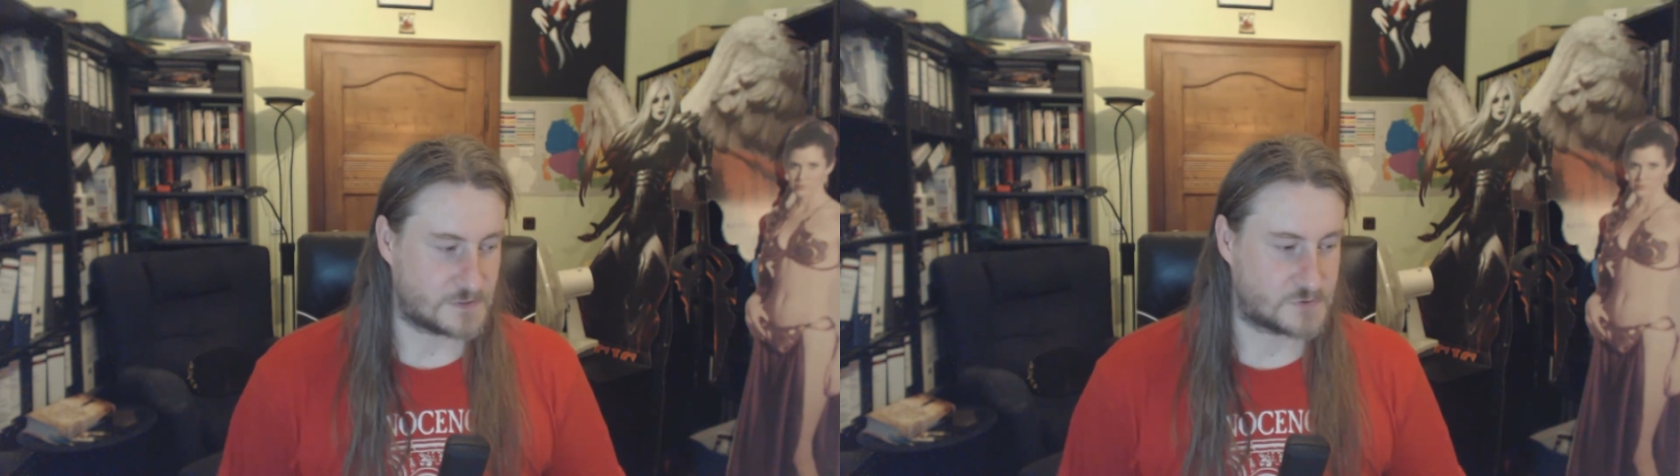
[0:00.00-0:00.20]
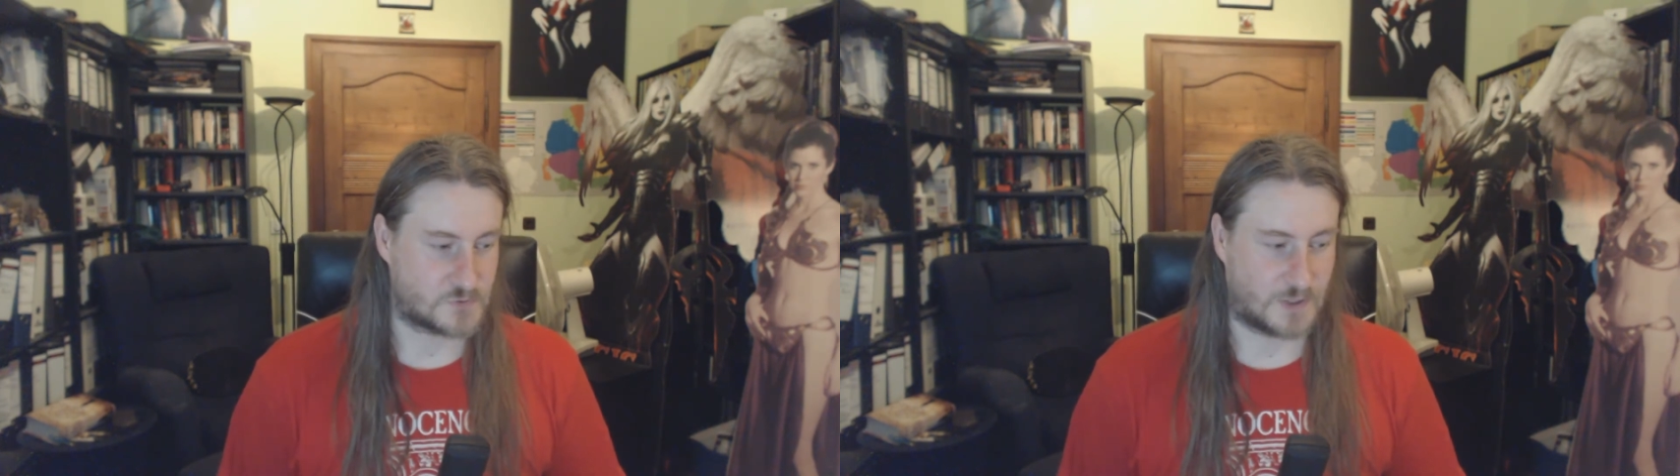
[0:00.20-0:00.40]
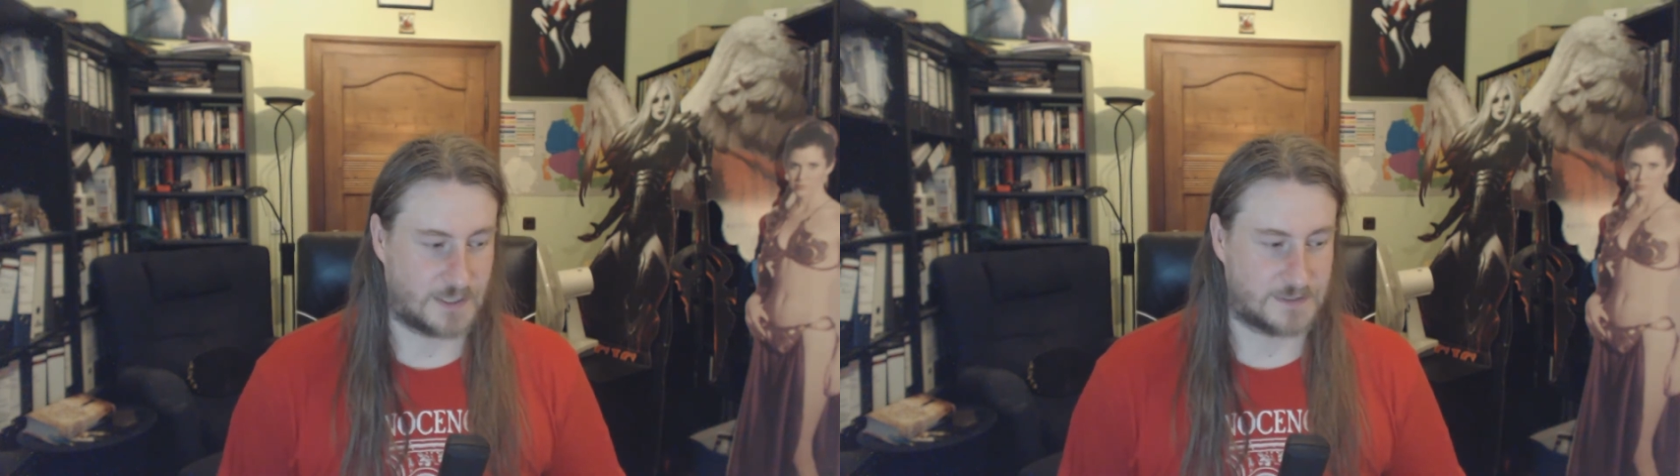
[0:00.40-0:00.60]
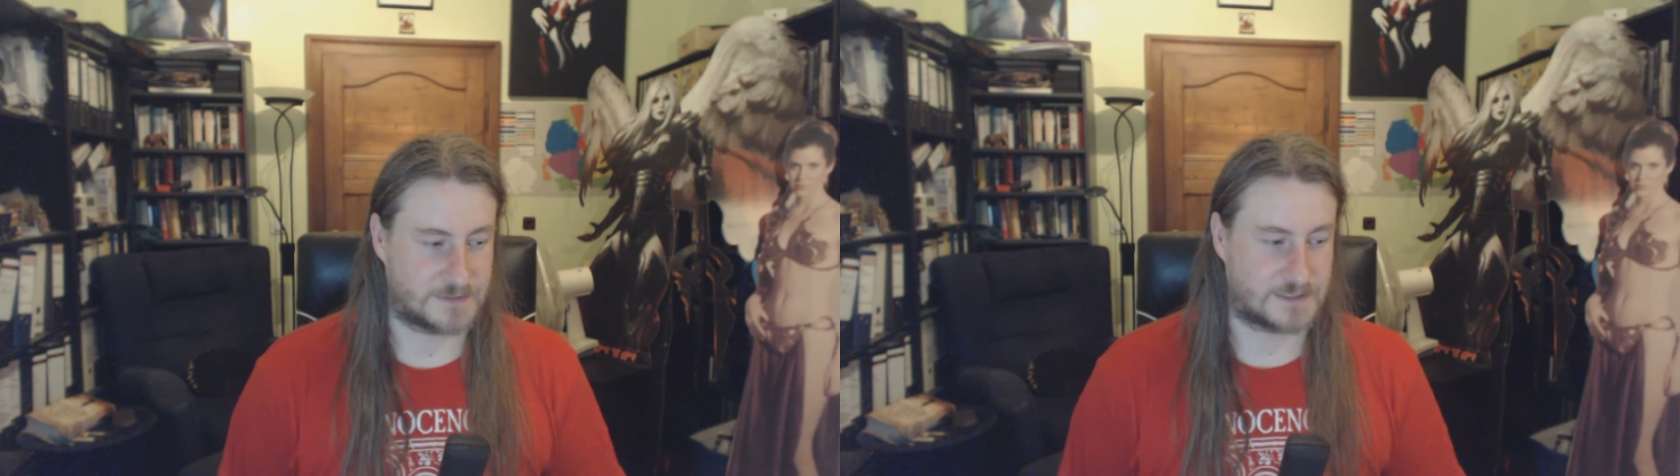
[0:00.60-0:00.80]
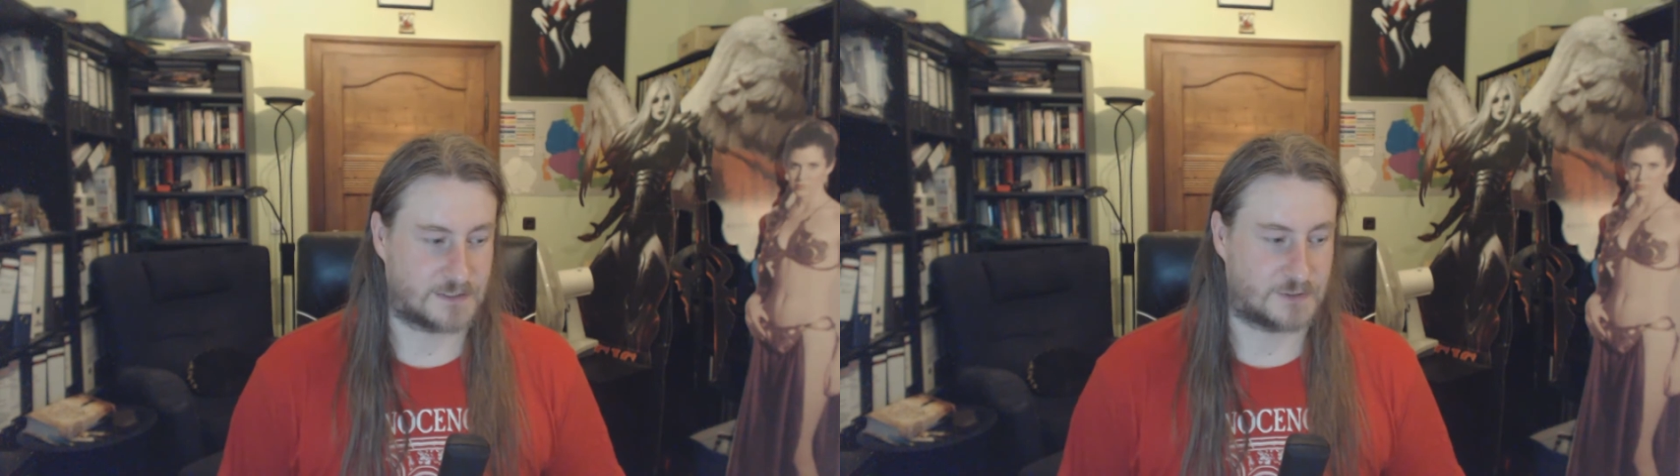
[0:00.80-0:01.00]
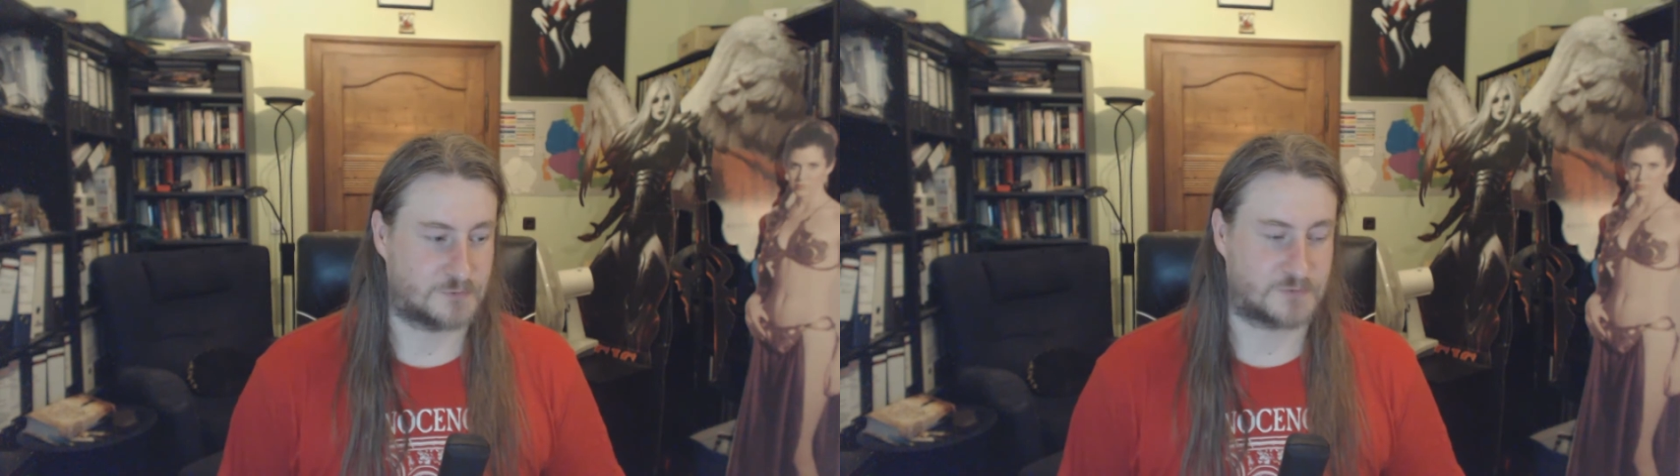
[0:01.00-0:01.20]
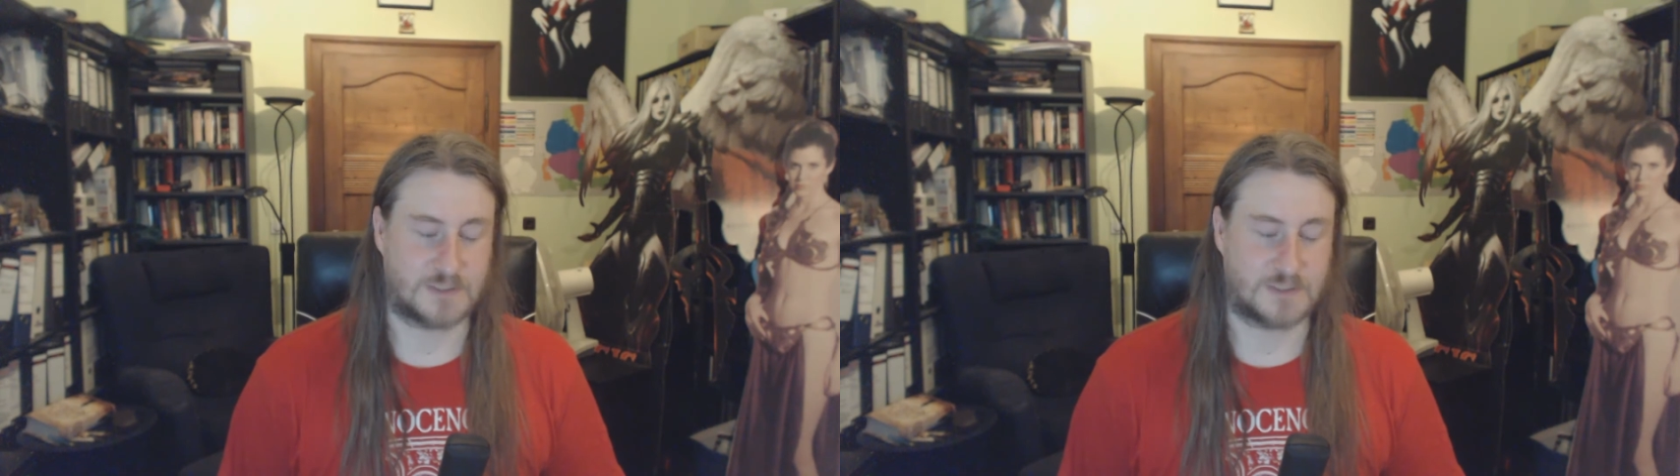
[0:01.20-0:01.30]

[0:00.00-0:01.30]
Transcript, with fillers: so einen Kauf